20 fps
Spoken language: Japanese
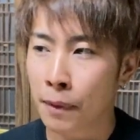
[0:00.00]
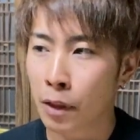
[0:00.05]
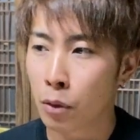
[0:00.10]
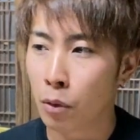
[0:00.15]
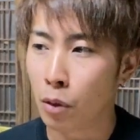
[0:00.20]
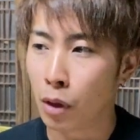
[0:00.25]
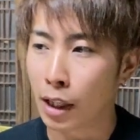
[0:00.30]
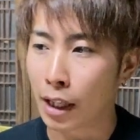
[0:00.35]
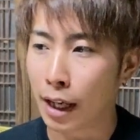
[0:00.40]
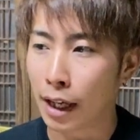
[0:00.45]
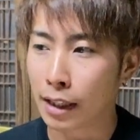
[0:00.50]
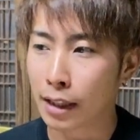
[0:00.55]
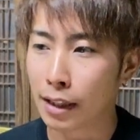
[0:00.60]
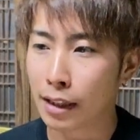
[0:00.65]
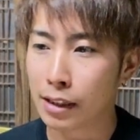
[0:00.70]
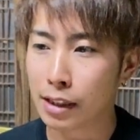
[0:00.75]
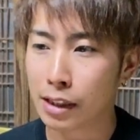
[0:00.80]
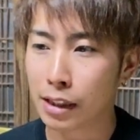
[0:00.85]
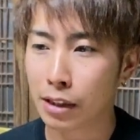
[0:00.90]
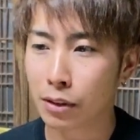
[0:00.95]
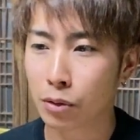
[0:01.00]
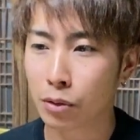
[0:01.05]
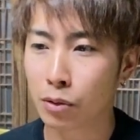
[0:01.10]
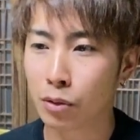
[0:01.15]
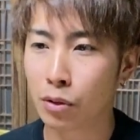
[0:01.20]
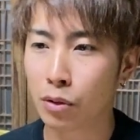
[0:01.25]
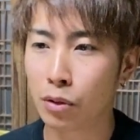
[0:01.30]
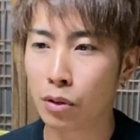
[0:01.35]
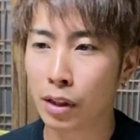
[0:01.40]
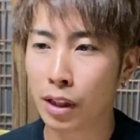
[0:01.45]
こうなんか新しいこ
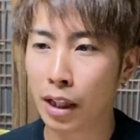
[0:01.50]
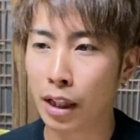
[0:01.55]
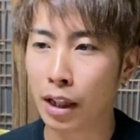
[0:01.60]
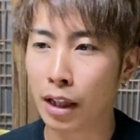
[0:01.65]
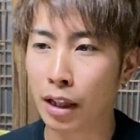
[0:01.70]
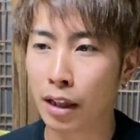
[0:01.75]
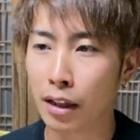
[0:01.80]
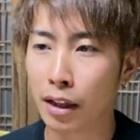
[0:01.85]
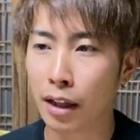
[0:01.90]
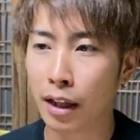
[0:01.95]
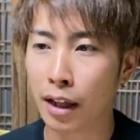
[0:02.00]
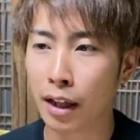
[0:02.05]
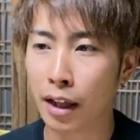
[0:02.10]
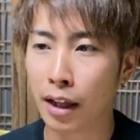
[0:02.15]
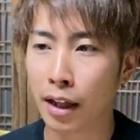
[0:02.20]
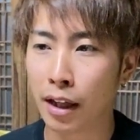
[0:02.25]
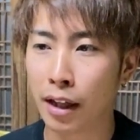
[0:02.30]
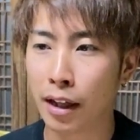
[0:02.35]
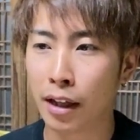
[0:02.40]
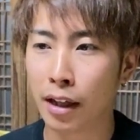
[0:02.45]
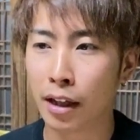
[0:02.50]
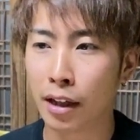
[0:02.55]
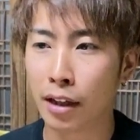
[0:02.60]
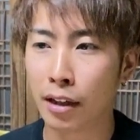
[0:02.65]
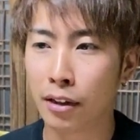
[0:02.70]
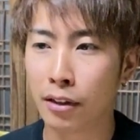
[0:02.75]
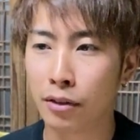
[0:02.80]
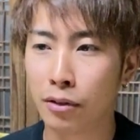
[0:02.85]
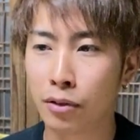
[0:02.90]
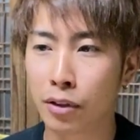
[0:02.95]
とに、
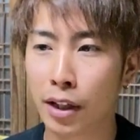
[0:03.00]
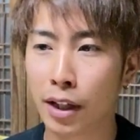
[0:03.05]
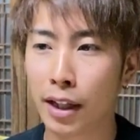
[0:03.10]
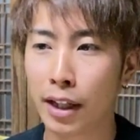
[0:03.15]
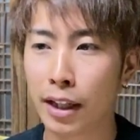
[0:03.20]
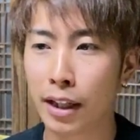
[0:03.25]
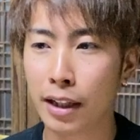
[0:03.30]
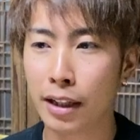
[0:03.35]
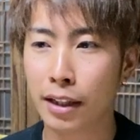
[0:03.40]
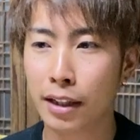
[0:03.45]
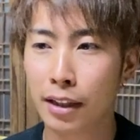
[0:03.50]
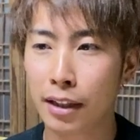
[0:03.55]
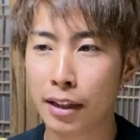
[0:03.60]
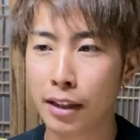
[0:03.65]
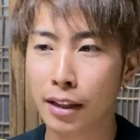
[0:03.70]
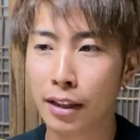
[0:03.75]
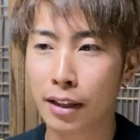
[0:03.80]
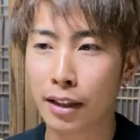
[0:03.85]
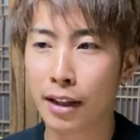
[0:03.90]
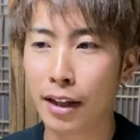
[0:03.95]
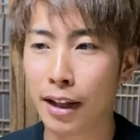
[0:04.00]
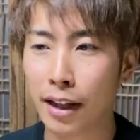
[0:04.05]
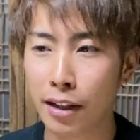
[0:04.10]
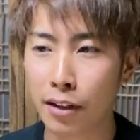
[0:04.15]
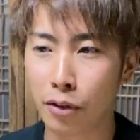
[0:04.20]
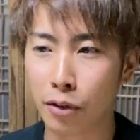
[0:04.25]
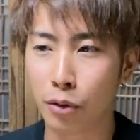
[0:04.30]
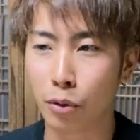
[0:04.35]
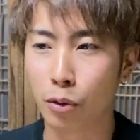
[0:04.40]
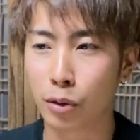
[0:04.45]
えー、受け入れ
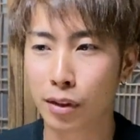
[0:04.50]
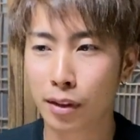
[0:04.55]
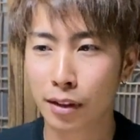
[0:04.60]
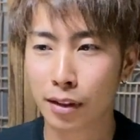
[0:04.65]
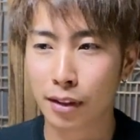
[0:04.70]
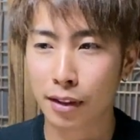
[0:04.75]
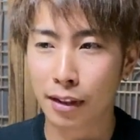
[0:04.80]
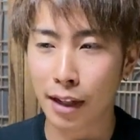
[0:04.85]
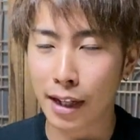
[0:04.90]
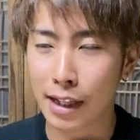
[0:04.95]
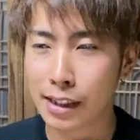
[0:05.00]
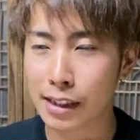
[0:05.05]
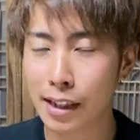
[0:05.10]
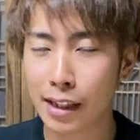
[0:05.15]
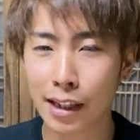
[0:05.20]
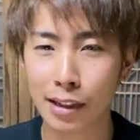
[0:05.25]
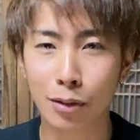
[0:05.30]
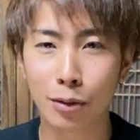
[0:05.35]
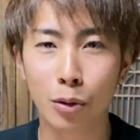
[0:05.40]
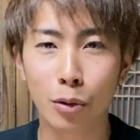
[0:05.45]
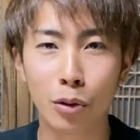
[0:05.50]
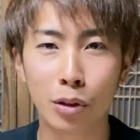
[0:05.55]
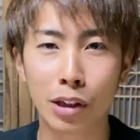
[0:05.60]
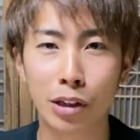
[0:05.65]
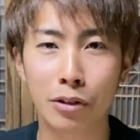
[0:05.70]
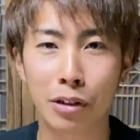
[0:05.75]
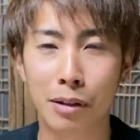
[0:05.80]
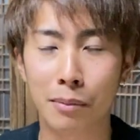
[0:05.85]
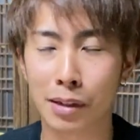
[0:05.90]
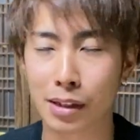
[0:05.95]
るこう体制が整って
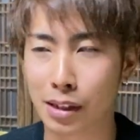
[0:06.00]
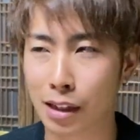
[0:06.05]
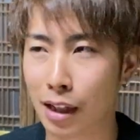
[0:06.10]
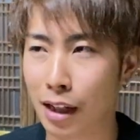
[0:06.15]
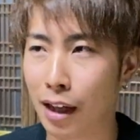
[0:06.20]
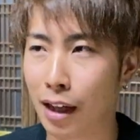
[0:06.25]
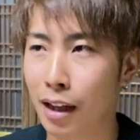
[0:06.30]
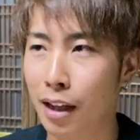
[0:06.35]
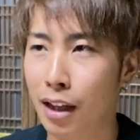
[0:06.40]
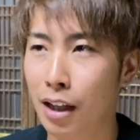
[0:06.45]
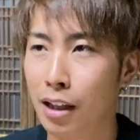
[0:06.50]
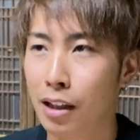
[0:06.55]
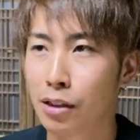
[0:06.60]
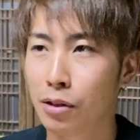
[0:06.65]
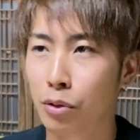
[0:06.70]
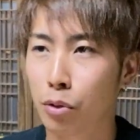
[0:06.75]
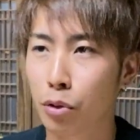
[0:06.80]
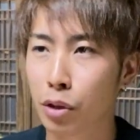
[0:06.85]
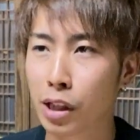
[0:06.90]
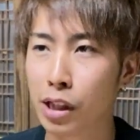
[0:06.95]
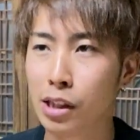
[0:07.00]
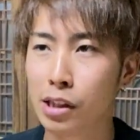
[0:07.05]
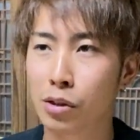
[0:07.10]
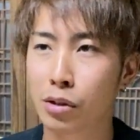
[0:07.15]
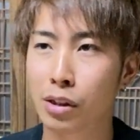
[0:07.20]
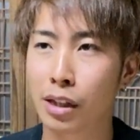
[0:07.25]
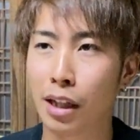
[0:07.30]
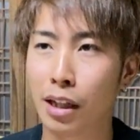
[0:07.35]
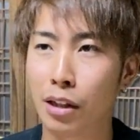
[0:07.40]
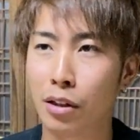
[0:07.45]
ると言いますかそのご近所
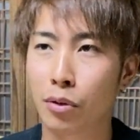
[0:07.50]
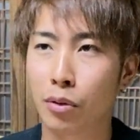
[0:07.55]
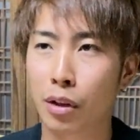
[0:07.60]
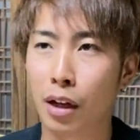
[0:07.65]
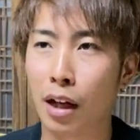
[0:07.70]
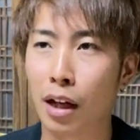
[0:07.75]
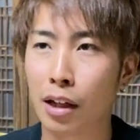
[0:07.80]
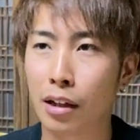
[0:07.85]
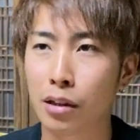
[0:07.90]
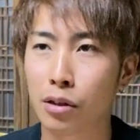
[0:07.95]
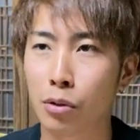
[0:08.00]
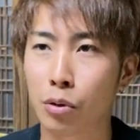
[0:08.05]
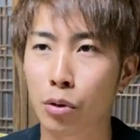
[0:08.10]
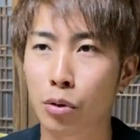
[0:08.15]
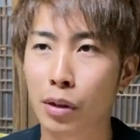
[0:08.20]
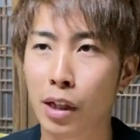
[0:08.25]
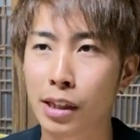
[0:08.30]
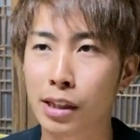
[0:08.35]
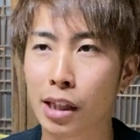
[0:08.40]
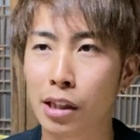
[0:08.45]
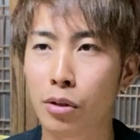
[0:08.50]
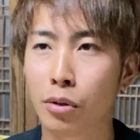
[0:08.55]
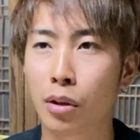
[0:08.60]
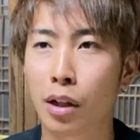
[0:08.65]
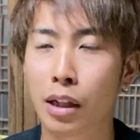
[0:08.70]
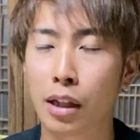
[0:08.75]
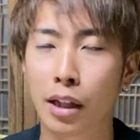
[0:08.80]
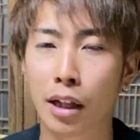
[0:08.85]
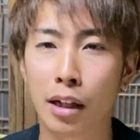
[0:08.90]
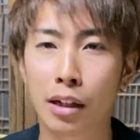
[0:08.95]
さんとかそのお隣さんと
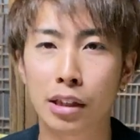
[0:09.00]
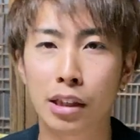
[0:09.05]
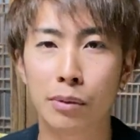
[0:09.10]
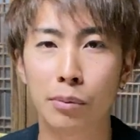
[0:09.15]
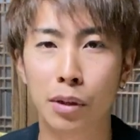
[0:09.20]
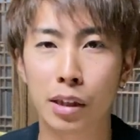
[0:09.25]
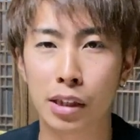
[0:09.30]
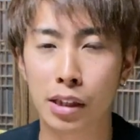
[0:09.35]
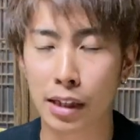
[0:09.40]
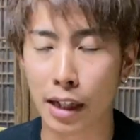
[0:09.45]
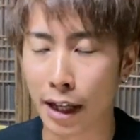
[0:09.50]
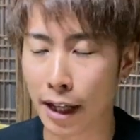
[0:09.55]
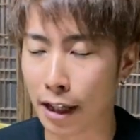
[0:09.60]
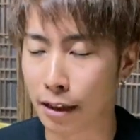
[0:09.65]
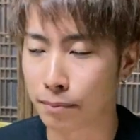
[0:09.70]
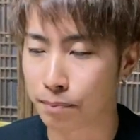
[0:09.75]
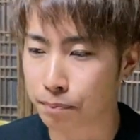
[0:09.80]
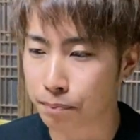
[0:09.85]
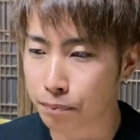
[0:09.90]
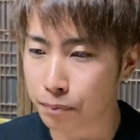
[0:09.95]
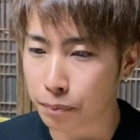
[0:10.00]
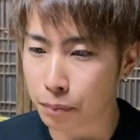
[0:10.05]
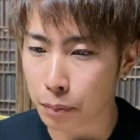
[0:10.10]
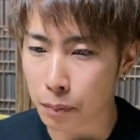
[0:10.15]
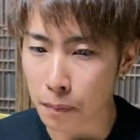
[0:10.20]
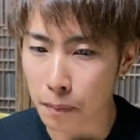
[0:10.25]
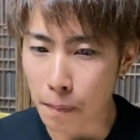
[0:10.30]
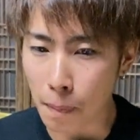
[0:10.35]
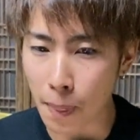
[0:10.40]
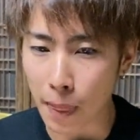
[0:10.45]
かに関してもですね、
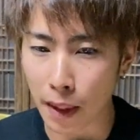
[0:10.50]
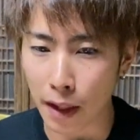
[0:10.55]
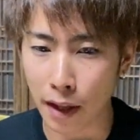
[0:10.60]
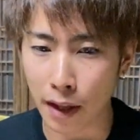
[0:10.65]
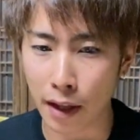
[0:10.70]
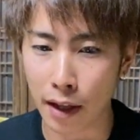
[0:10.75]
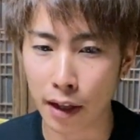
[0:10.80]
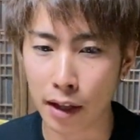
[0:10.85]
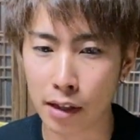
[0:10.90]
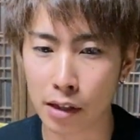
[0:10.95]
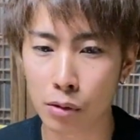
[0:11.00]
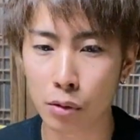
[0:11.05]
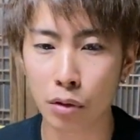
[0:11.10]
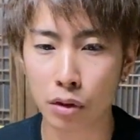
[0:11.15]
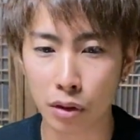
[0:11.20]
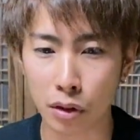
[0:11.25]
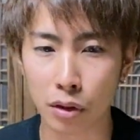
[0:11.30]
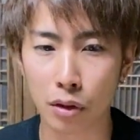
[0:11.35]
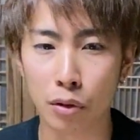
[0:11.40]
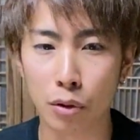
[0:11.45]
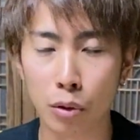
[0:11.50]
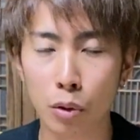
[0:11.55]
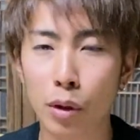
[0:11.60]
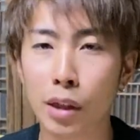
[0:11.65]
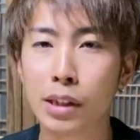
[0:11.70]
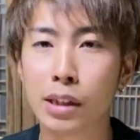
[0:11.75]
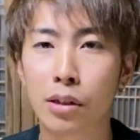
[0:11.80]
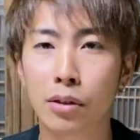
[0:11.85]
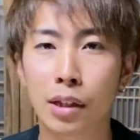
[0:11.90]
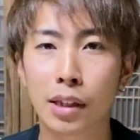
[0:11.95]
えー、すごく応
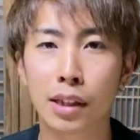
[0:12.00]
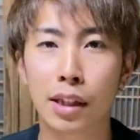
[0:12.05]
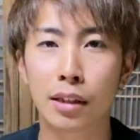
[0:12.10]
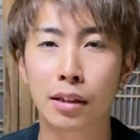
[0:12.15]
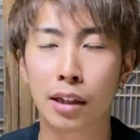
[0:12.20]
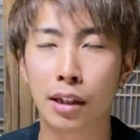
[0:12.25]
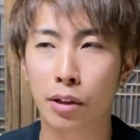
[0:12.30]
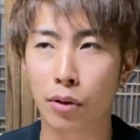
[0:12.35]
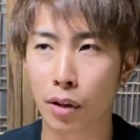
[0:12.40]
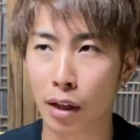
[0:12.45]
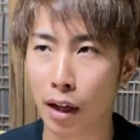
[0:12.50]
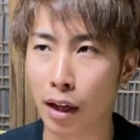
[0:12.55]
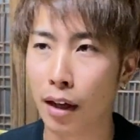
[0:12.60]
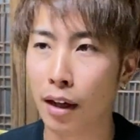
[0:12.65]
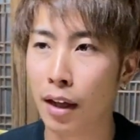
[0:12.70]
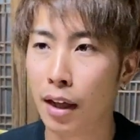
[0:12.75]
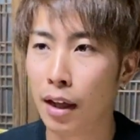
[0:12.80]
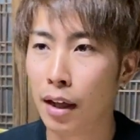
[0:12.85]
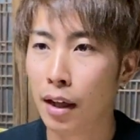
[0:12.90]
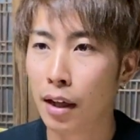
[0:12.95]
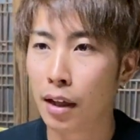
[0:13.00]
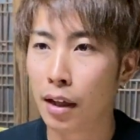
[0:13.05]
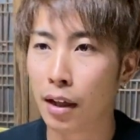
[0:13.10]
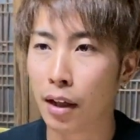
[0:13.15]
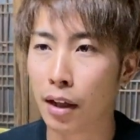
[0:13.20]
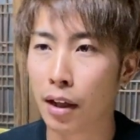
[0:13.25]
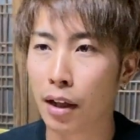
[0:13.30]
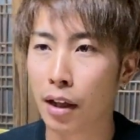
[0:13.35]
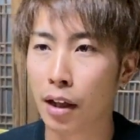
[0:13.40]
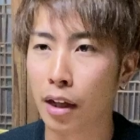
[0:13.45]
援してくださったりとか、
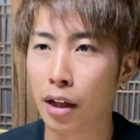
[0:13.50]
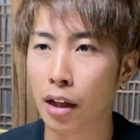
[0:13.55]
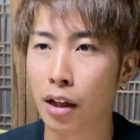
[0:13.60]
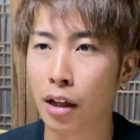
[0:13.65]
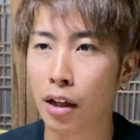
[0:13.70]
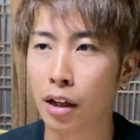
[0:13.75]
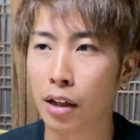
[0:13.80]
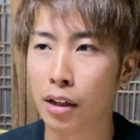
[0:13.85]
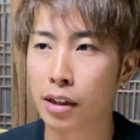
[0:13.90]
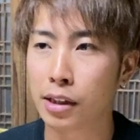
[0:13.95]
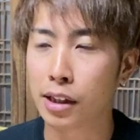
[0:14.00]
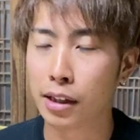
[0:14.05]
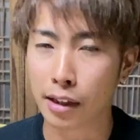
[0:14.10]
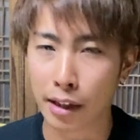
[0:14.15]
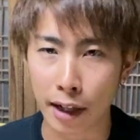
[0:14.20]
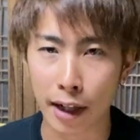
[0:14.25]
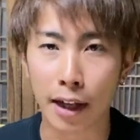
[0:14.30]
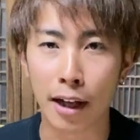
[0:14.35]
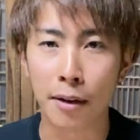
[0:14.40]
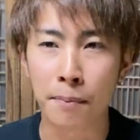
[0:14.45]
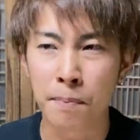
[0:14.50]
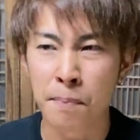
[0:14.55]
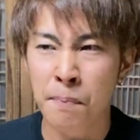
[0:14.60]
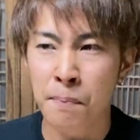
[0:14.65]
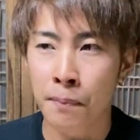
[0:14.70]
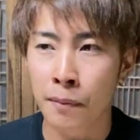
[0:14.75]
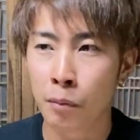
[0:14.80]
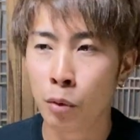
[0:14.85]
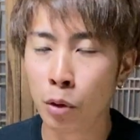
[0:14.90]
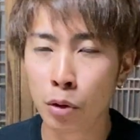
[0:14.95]
えー、してて
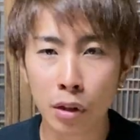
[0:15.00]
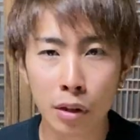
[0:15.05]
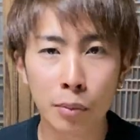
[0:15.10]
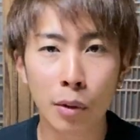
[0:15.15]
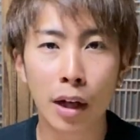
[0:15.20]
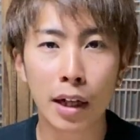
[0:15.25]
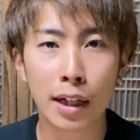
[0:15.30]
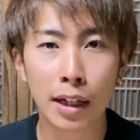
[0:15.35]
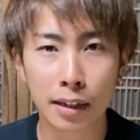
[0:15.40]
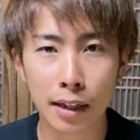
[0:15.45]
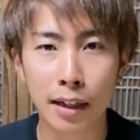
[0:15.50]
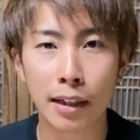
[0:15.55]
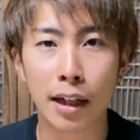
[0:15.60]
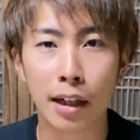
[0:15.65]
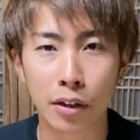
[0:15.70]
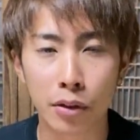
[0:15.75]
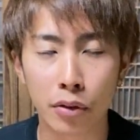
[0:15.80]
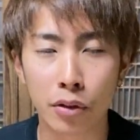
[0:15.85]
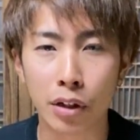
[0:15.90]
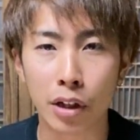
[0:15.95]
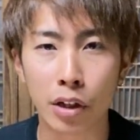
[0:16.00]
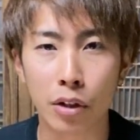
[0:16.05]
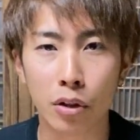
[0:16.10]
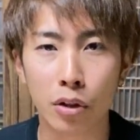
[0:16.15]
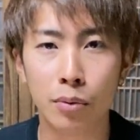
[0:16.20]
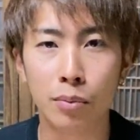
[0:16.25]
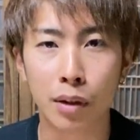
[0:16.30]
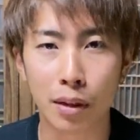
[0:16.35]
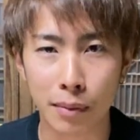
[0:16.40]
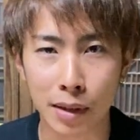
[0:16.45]
本当にもうありがたいなというふうに
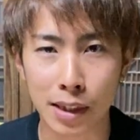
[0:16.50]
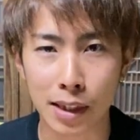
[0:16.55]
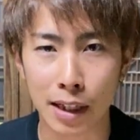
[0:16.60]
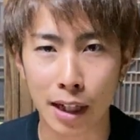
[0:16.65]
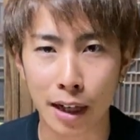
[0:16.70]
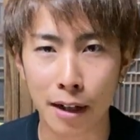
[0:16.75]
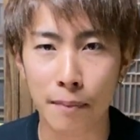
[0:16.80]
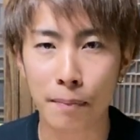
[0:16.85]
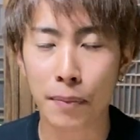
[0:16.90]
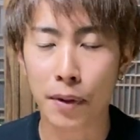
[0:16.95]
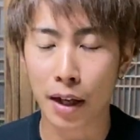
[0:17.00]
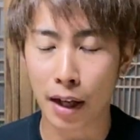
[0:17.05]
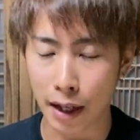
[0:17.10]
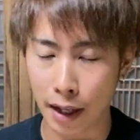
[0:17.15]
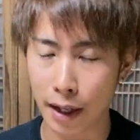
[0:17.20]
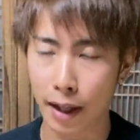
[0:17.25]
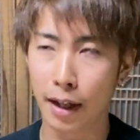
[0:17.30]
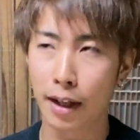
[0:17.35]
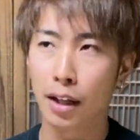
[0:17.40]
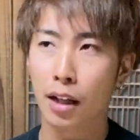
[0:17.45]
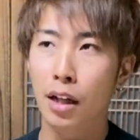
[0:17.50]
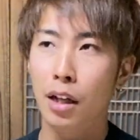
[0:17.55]
思いました。はい、